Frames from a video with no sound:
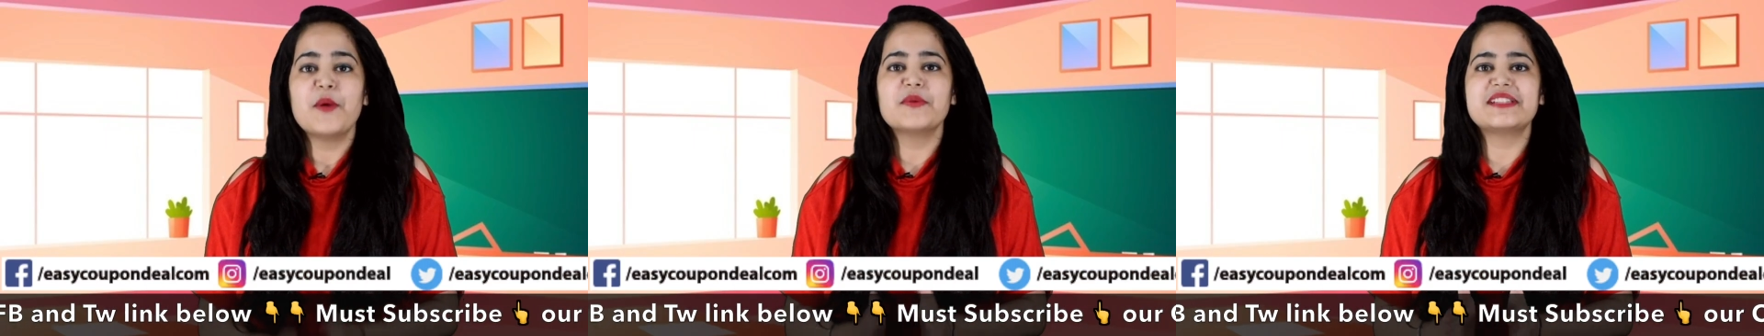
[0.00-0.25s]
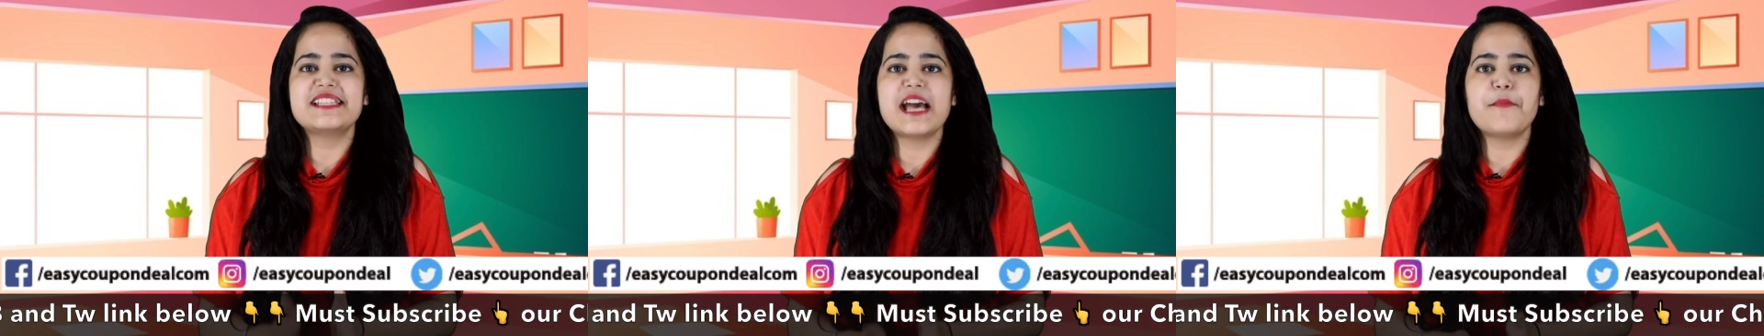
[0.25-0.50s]

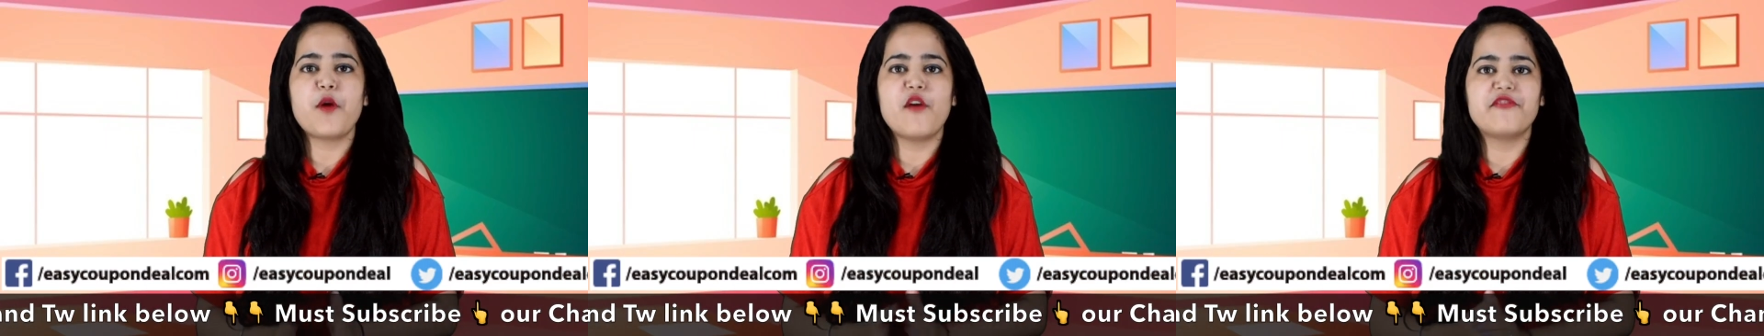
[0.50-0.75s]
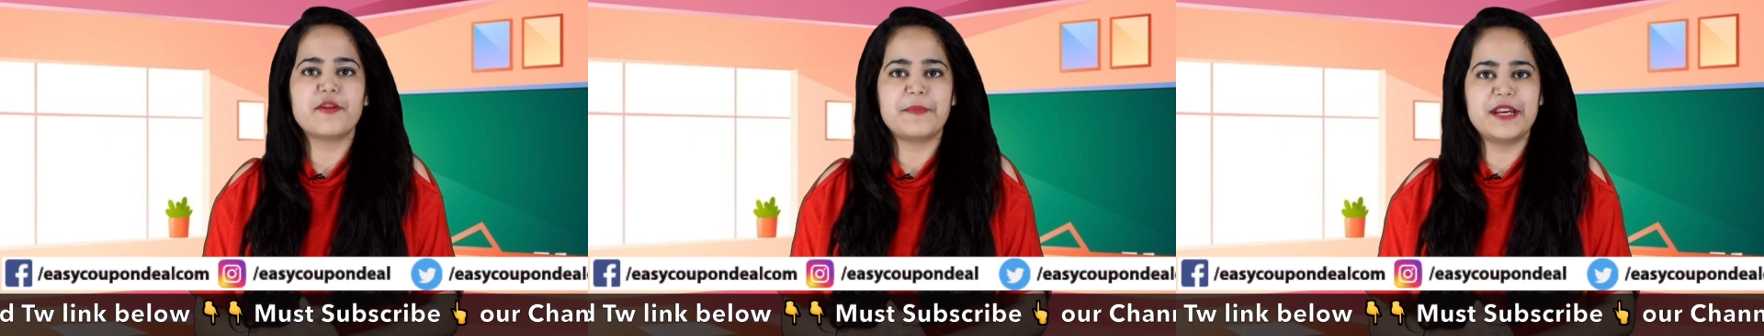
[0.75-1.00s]
उससे आप
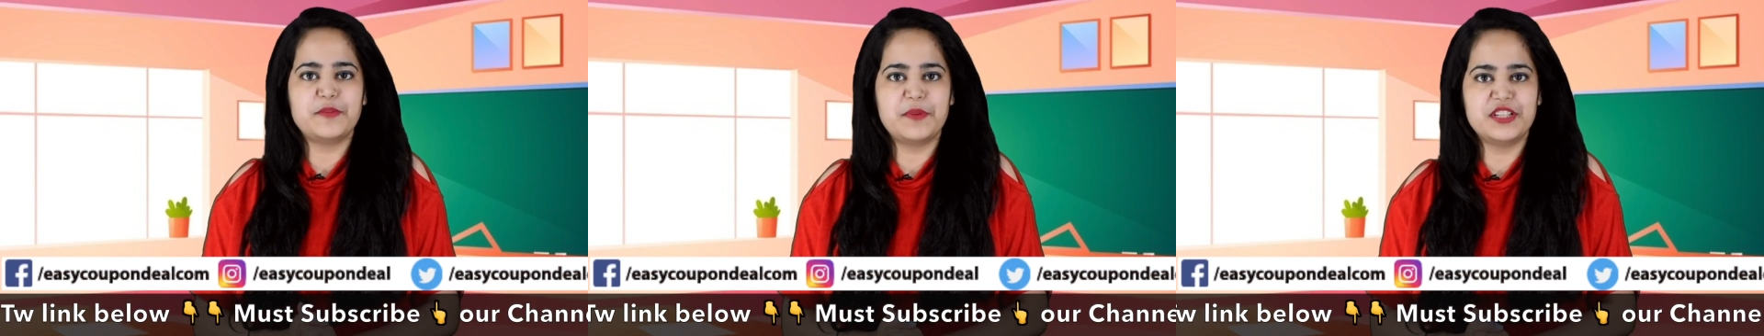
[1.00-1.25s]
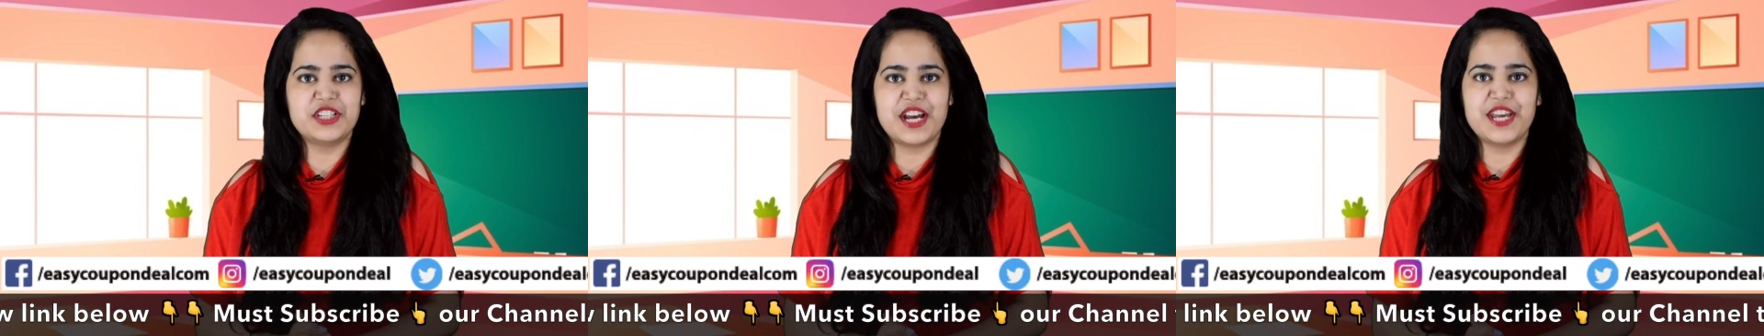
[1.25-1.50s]
ऑफर पेज पे
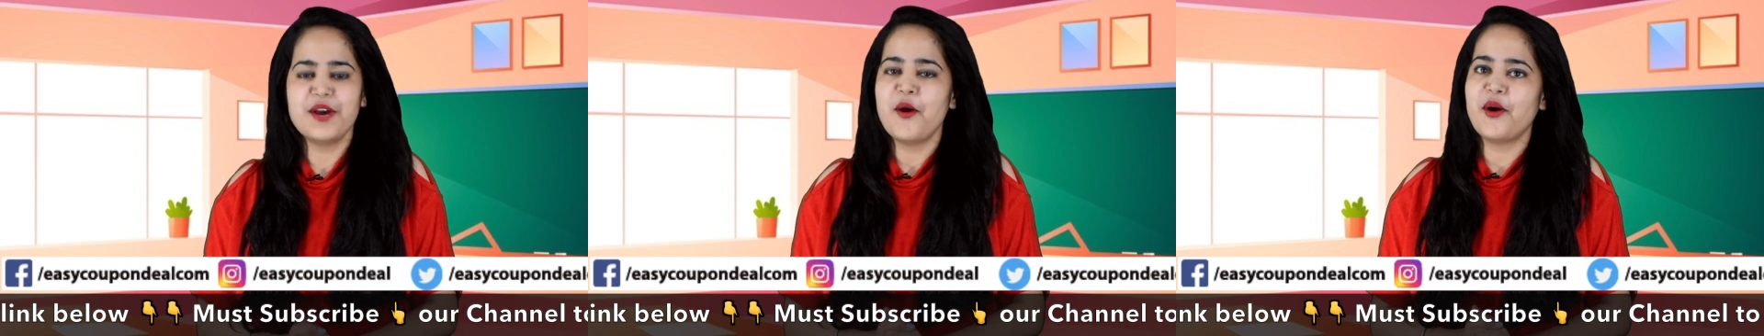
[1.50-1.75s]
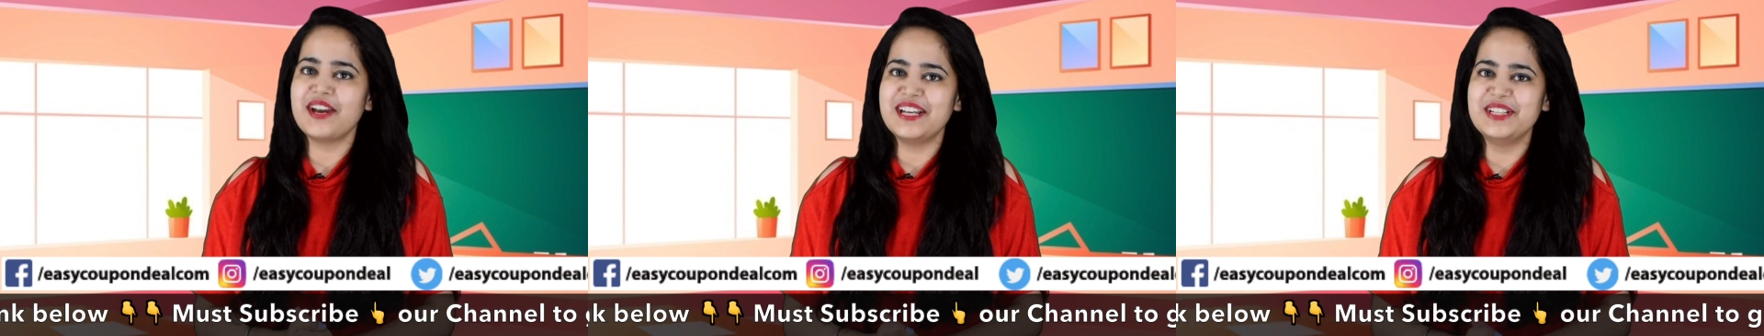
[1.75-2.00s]
जाएं
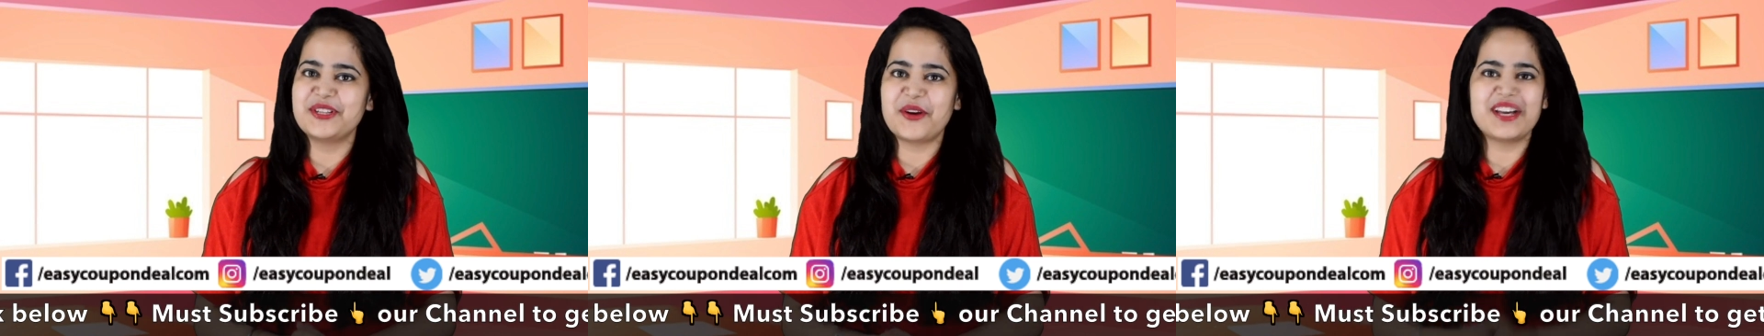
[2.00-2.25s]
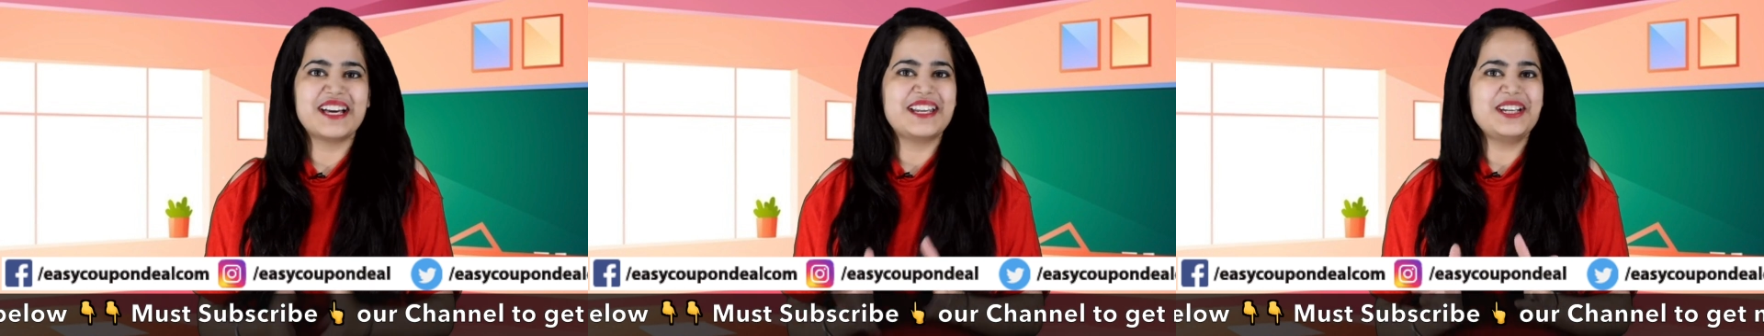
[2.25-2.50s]
और एंजॉय
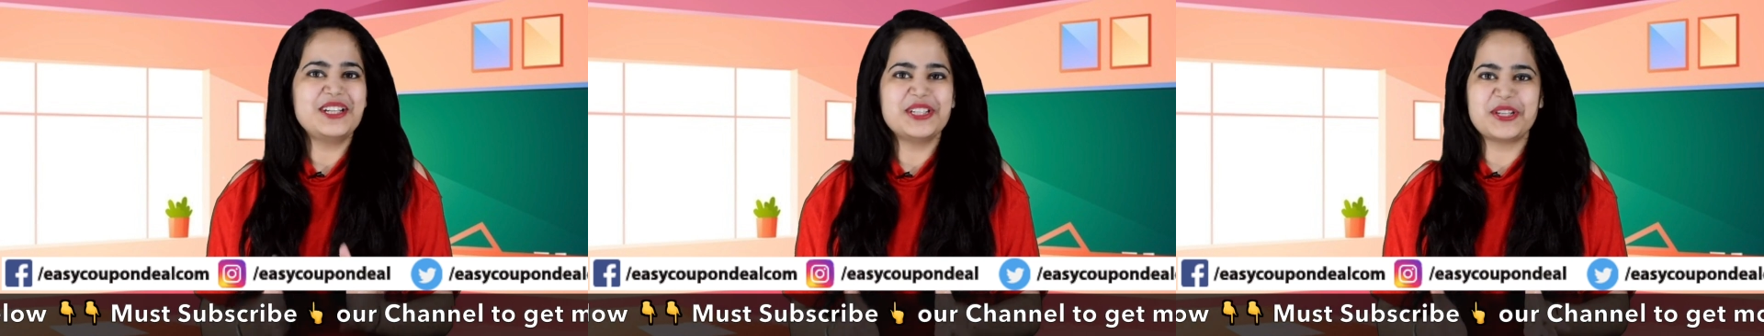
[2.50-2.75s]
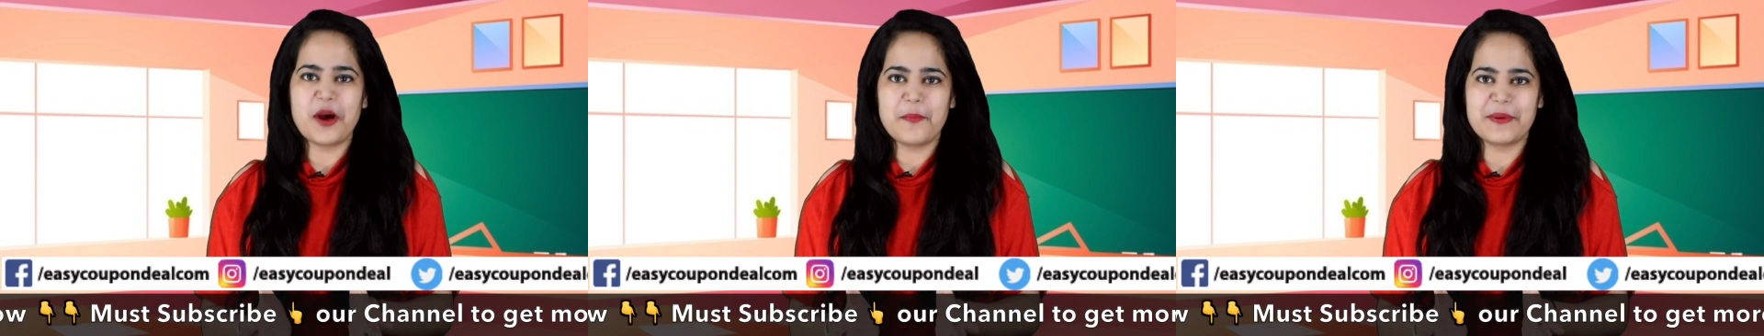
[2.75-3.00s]
करें
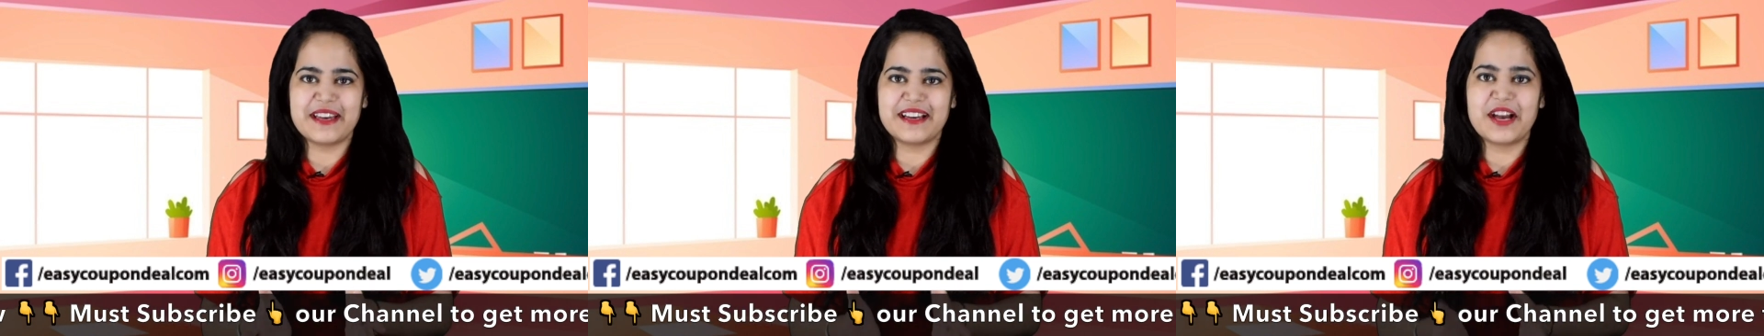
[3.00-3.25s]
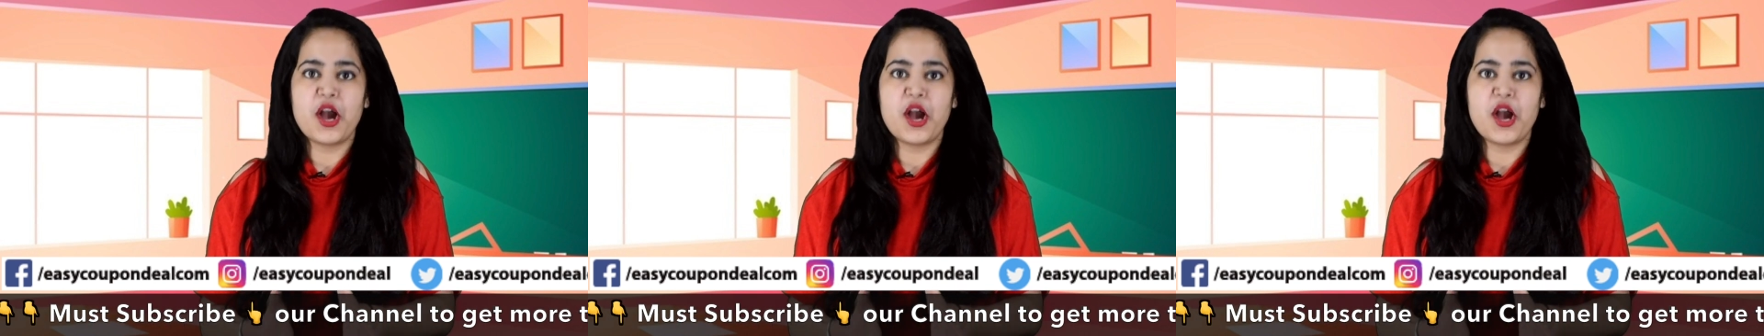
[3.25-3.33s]
शॉपिंग